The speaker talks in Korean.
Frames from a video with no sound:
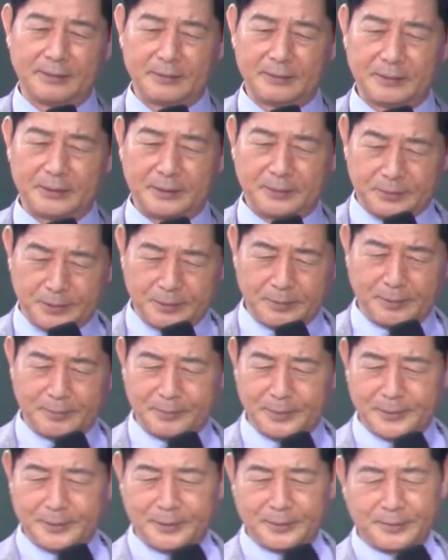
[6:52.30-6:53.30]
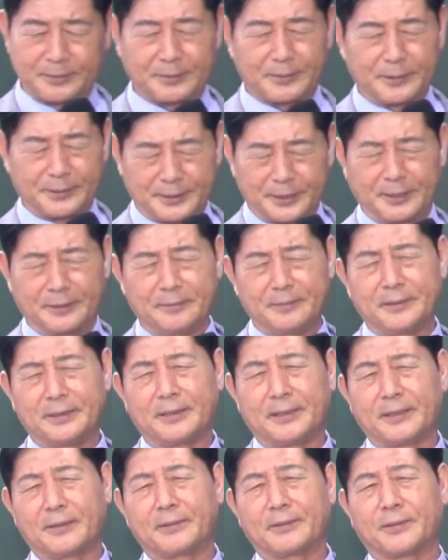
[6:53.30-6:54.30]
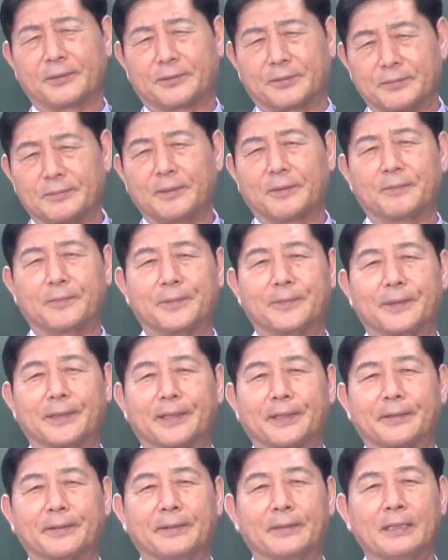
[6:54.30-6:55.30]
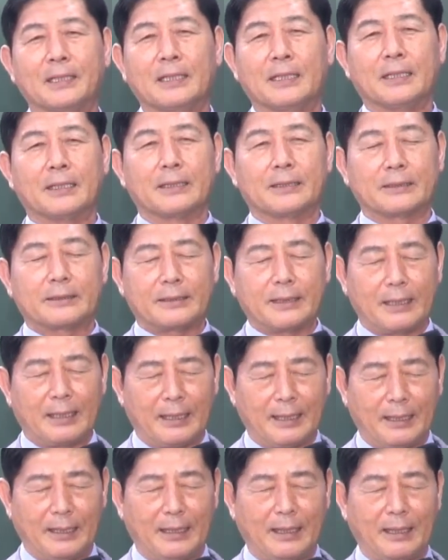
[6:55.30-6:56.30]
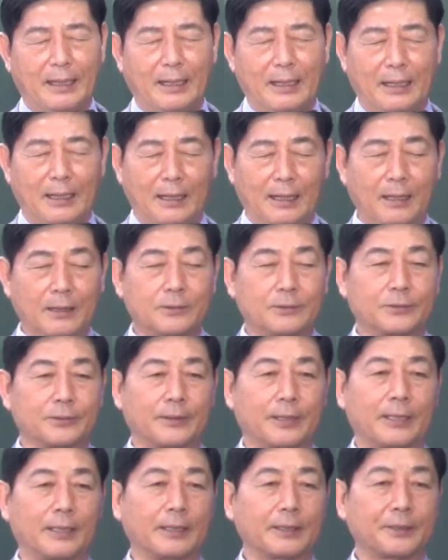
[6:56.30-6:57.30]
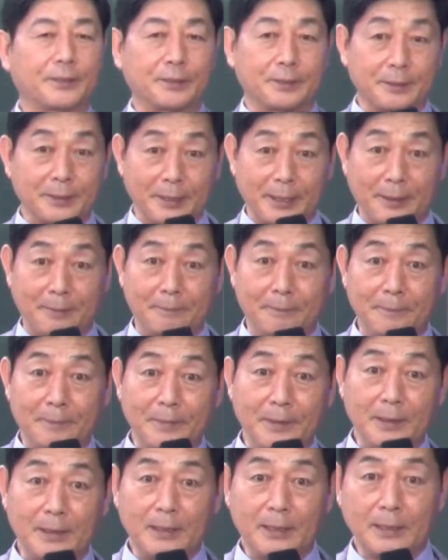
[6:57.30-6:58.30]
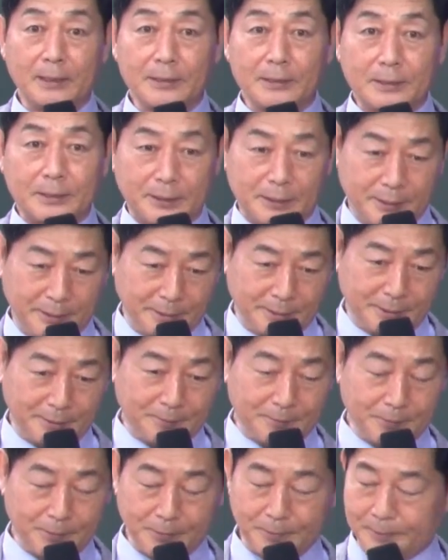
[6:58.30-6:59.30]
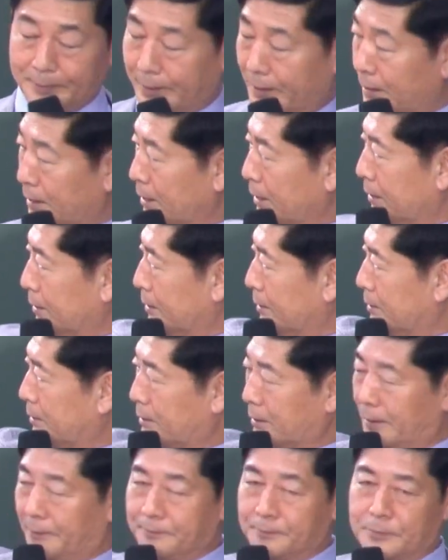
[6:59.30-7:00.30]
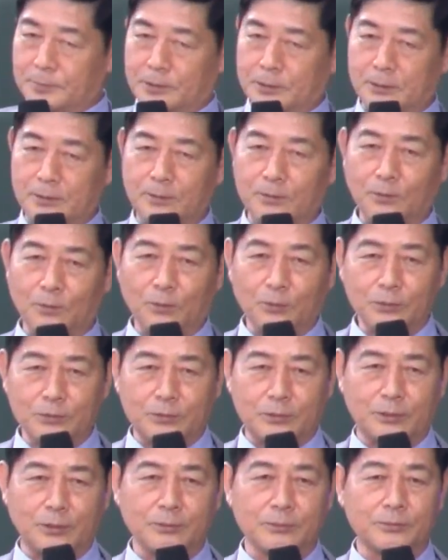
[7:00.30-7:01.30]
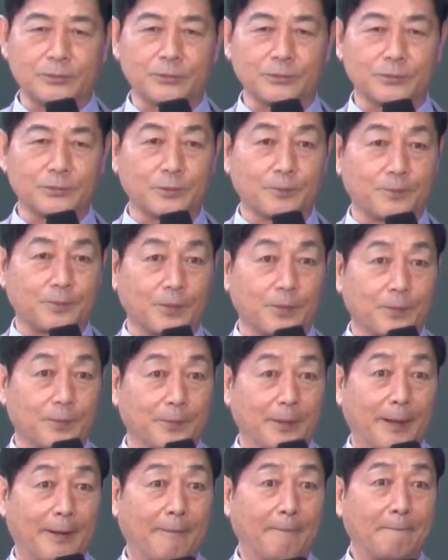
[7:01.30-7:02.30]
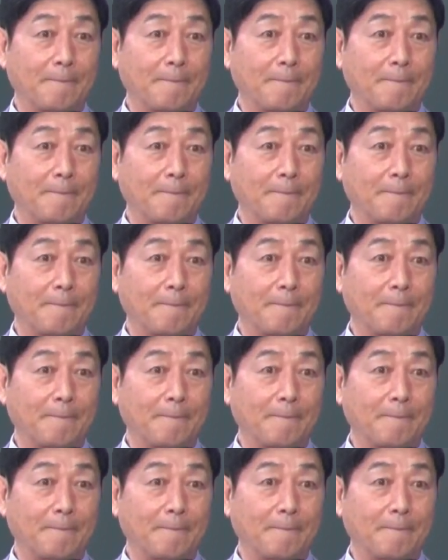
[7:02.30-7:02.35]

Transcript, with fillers: 집세만 비싸고 고생입니다. 그통만 불편하고 딱 좋아. 경남 세계보고마 2, 3, 7, 5천 종족 보고마